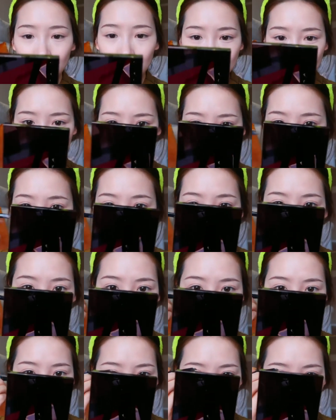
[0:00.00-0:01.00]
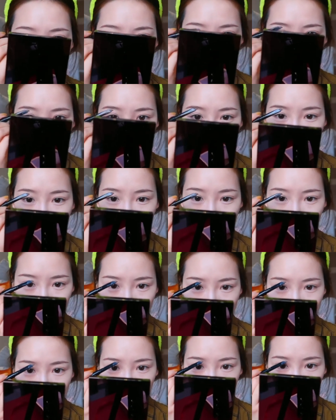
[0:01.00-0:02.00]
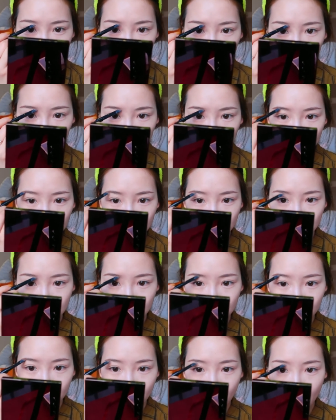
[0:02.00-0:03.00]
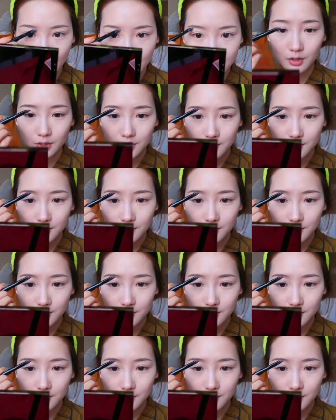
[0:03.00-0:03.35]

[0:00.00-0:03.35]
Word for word: 结果我就深陷其中不能自拔，